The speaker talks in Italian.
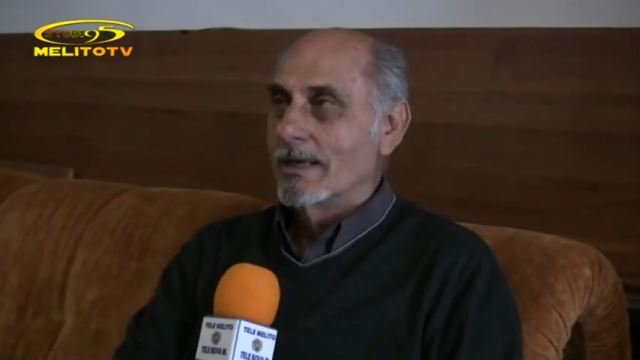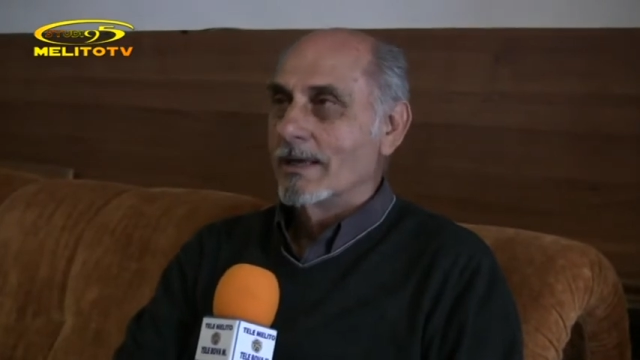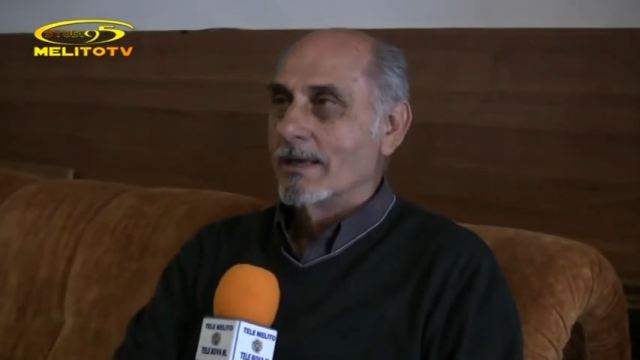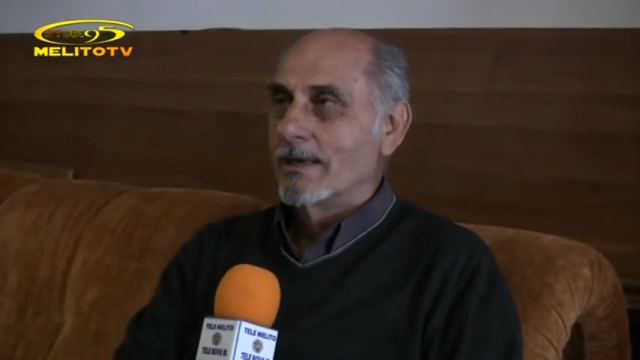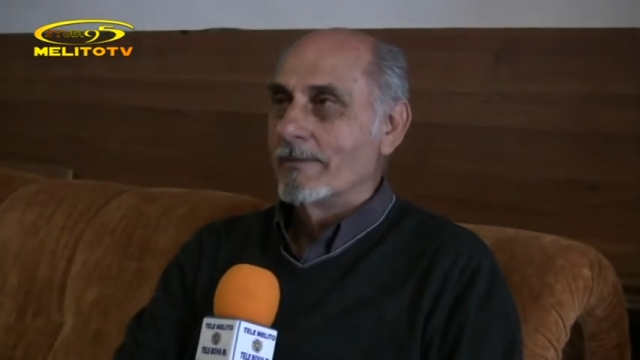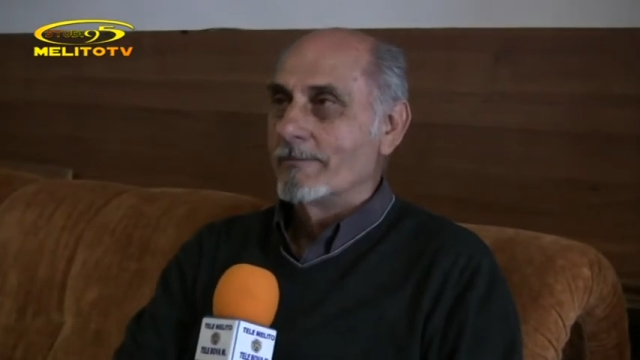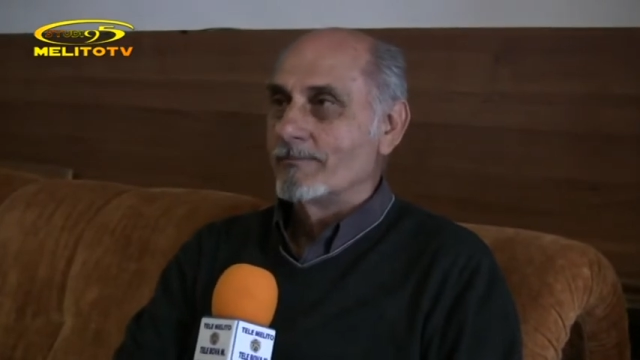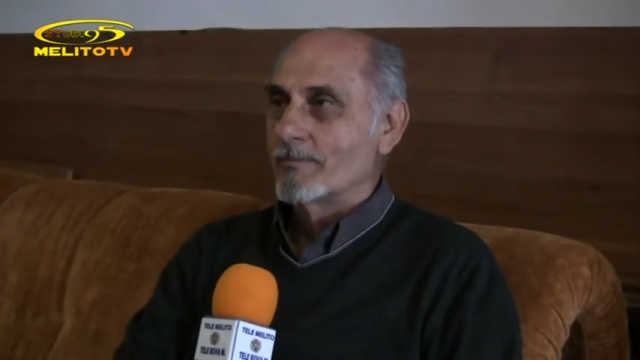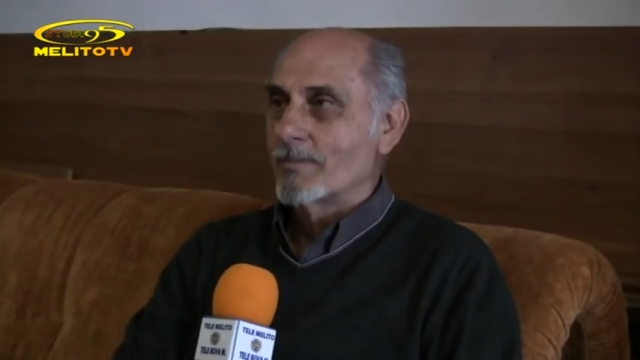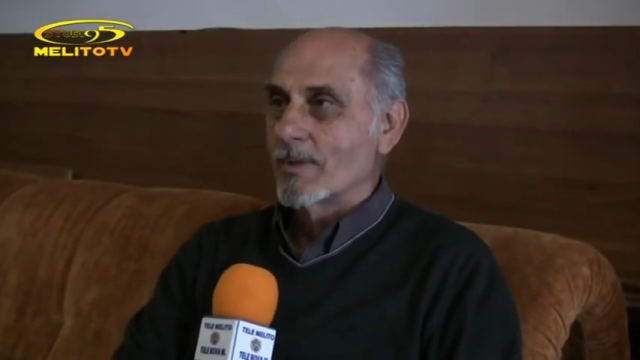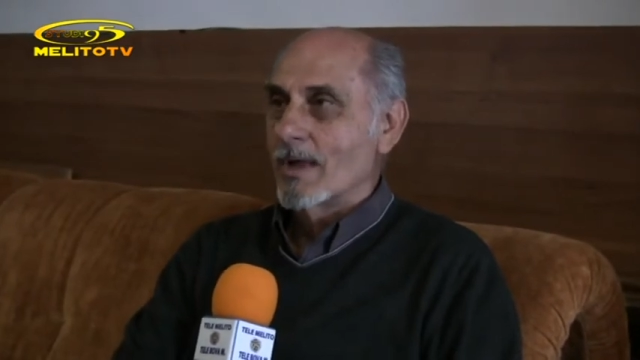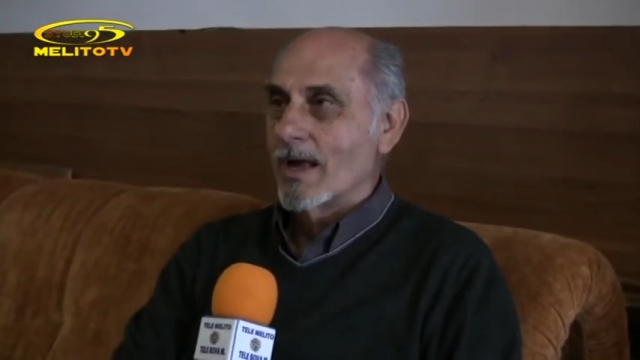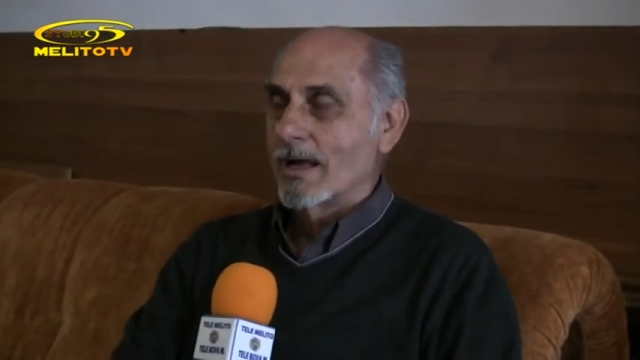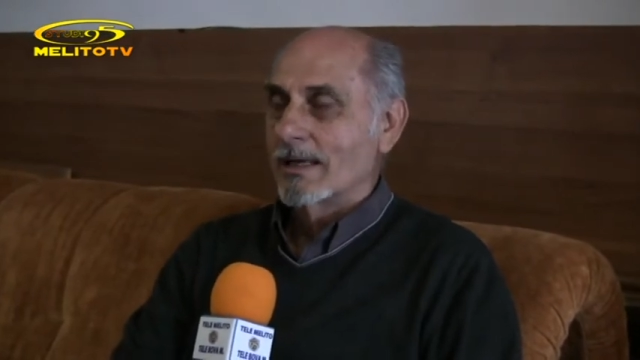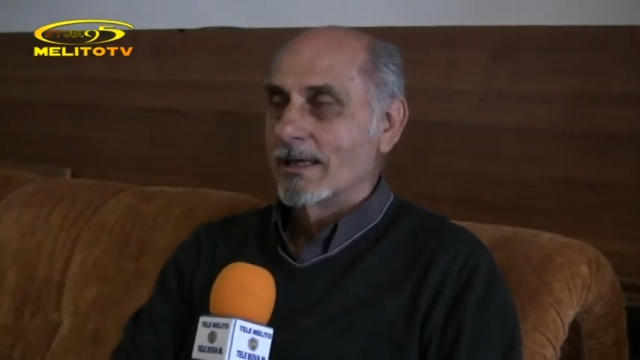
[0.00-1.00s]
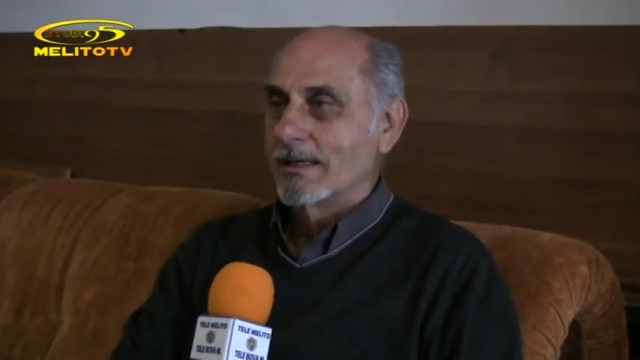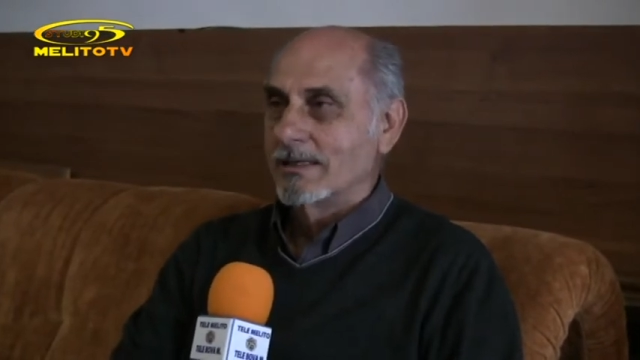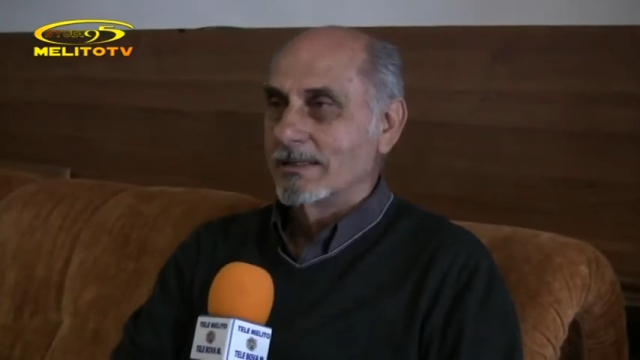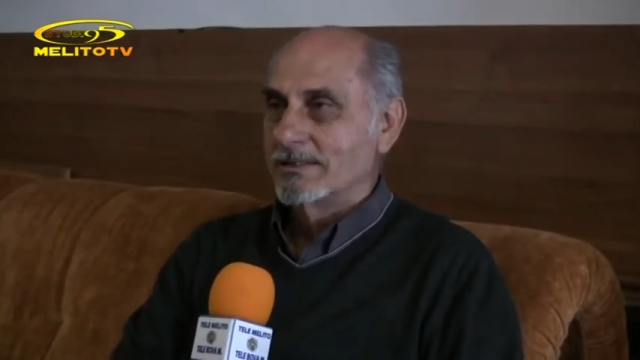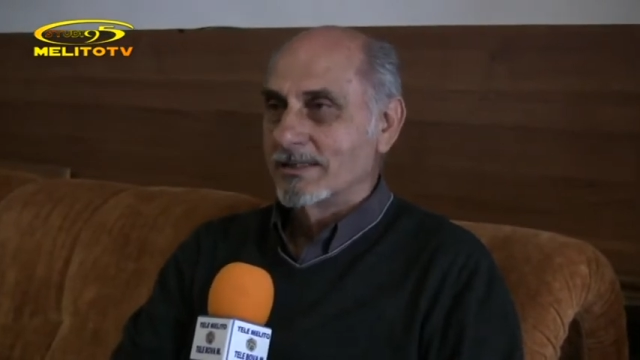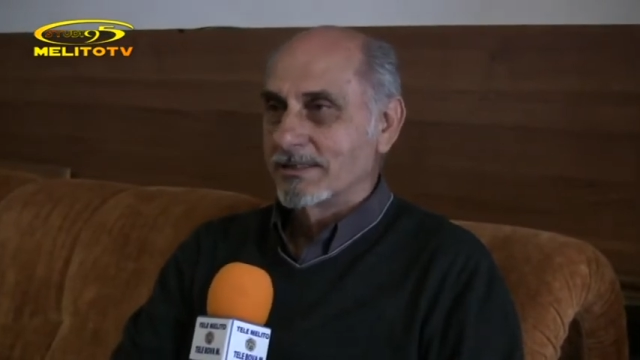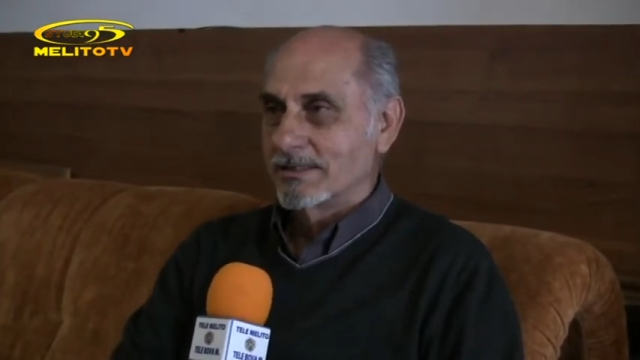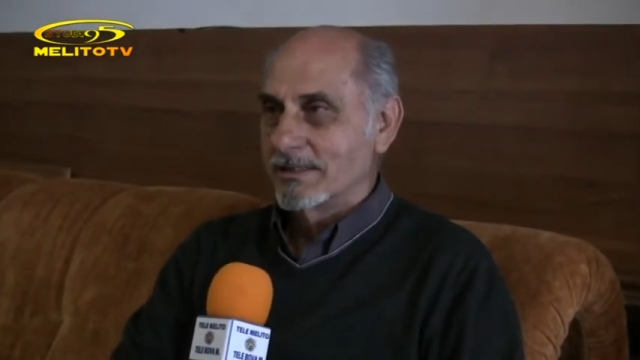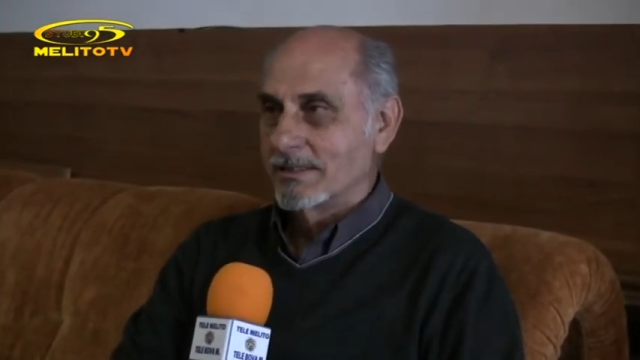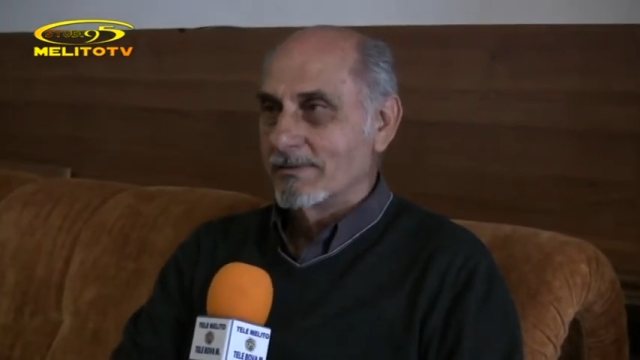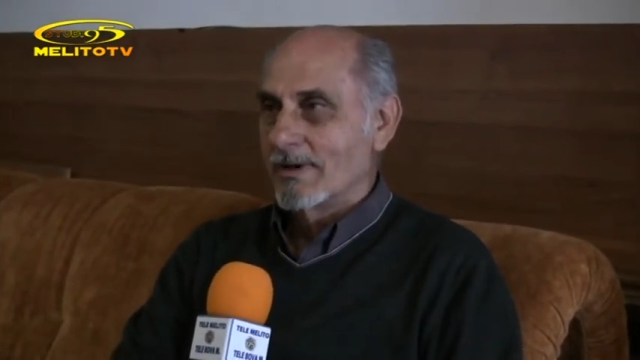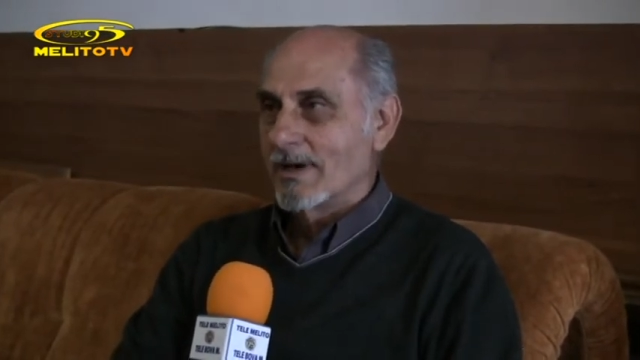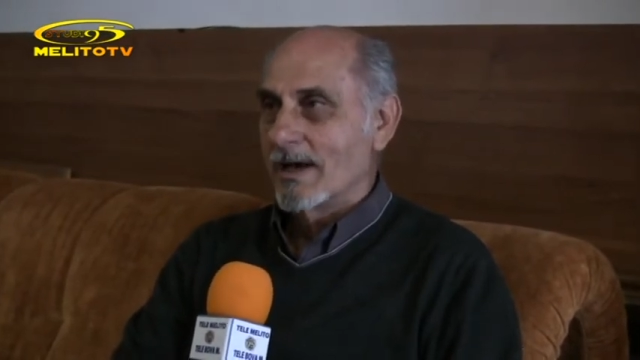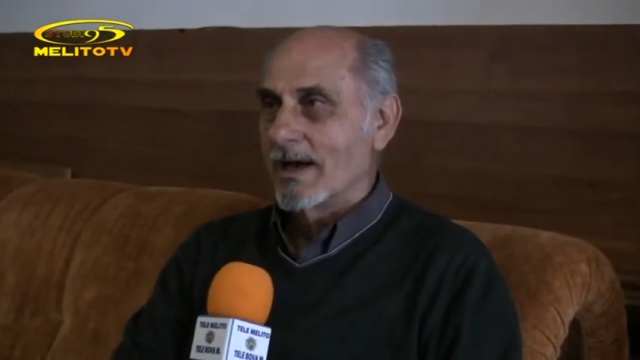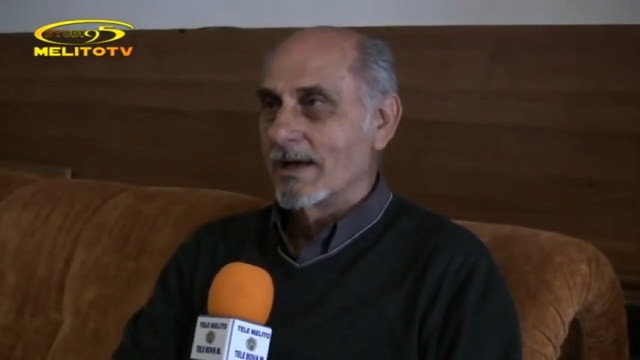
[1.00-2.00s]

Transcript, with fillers: E, ehm, anche l'iniziativa